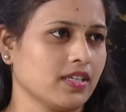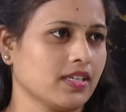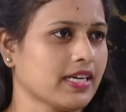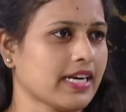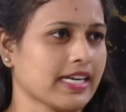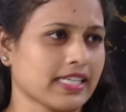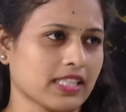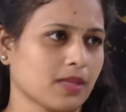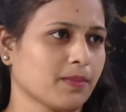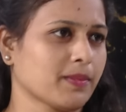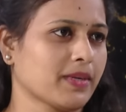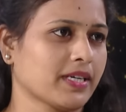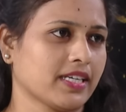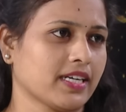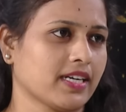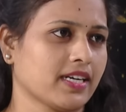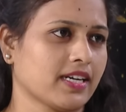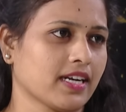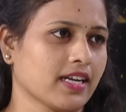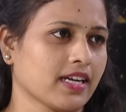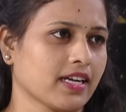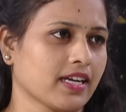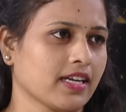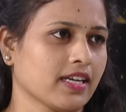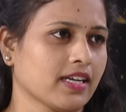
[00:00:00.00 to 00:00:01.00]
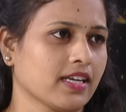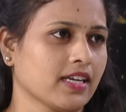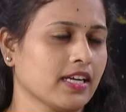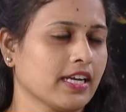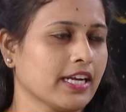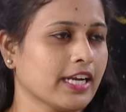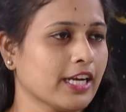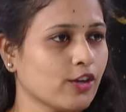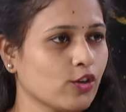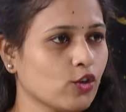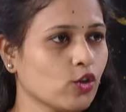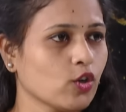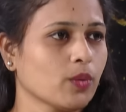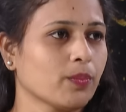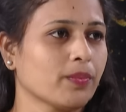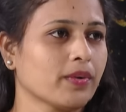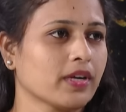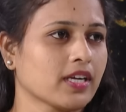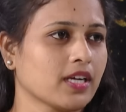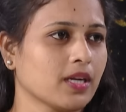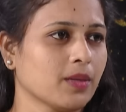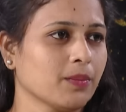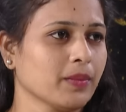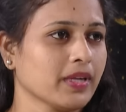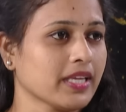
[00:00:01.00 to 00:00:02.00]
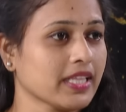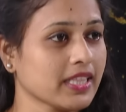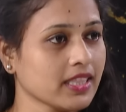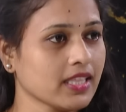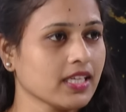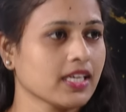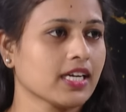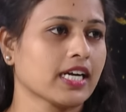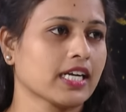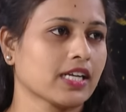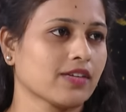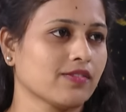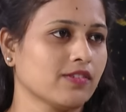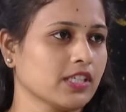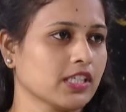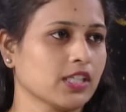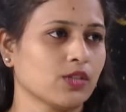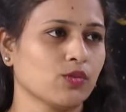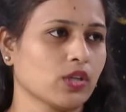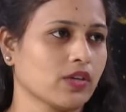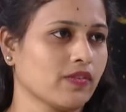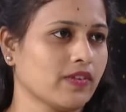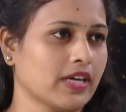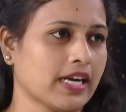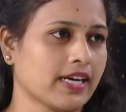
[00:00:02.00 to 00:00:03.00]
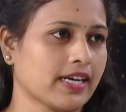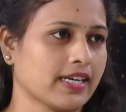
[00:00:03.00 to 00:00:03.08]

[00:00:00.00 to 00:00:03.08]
நடத்த மாட்டேன்றாங்க இன்னொரு பக்கம் இந்து கடவுளுக்கு ஒரு விழா